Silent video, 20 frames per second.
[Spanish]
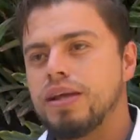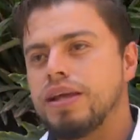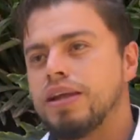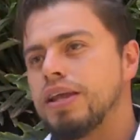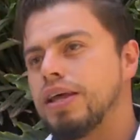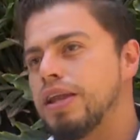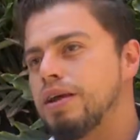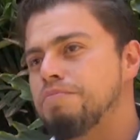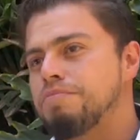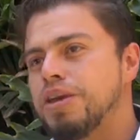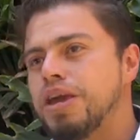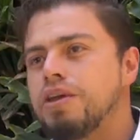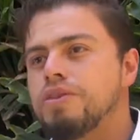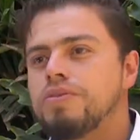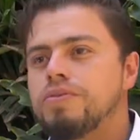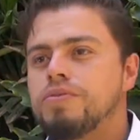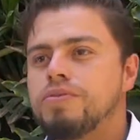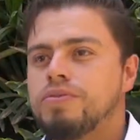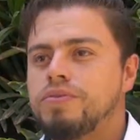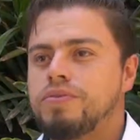genera
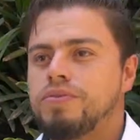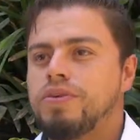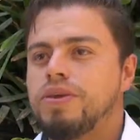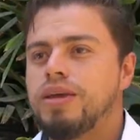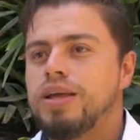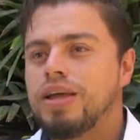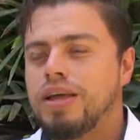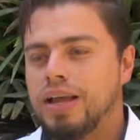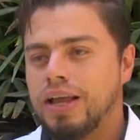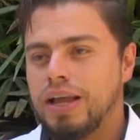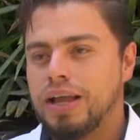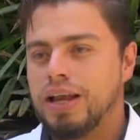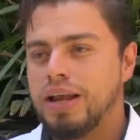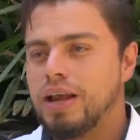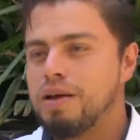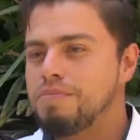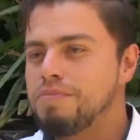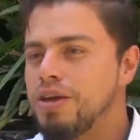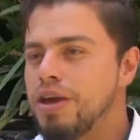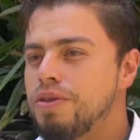miedo,
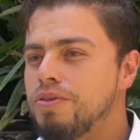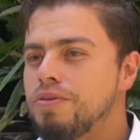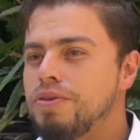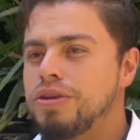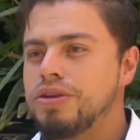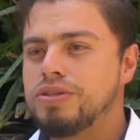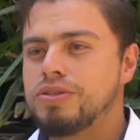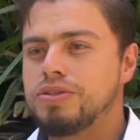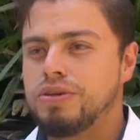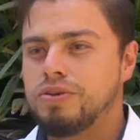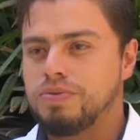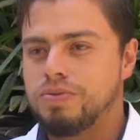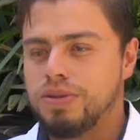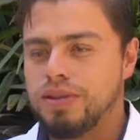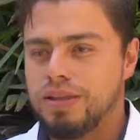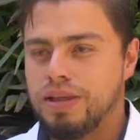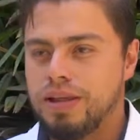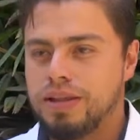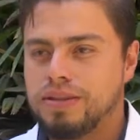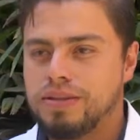genera miedo y
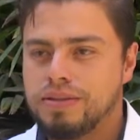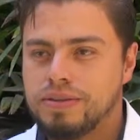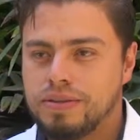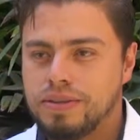inseguridad.